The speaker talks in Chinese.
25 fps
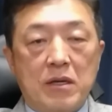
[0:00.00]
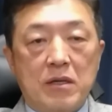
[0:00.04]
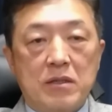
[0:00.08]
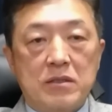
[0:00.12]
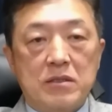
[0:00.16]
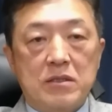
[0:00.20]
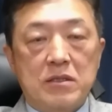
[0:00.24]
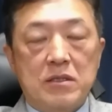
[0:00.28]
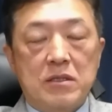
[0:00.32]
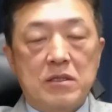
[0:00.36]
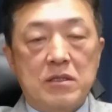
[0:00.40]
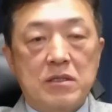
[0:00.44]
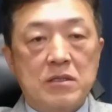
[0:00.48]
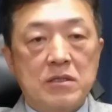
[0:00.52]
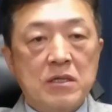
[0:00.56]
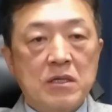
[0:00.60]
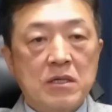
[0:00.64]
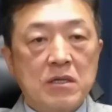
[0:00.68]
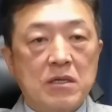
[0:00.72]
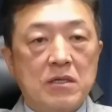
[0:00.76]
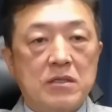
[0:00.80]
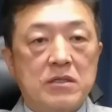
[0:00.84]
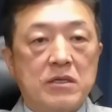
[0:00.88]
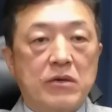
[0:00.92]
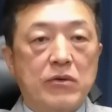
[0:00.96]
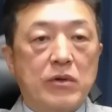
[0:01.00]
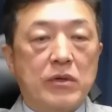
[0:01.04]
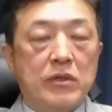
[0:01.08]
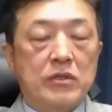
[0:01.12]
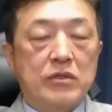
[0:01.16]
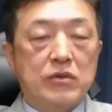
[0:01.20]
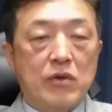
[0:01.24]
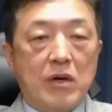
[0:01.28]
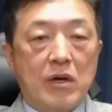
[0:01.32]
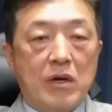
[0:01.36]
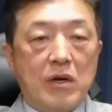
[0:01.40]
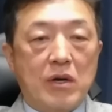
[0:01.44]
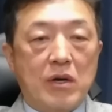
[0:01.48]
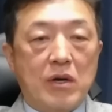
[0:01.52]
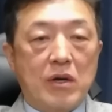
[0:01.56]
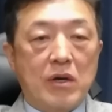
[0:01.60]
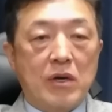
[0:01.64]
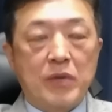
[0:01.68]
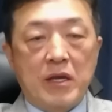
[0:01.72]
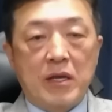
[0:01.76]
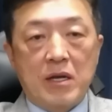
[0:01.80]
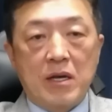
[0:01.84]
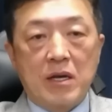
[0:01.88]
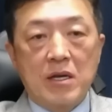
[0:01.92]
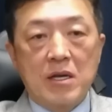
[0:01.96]
其实这个装装备
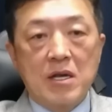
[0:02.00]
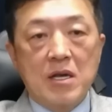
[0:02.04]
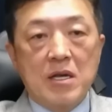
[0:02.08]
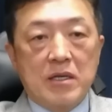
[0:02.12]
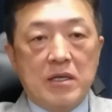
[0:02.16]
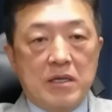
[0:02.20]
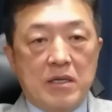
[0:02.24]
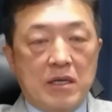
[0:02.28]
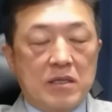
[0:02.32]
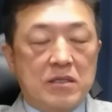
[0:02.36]
呢，也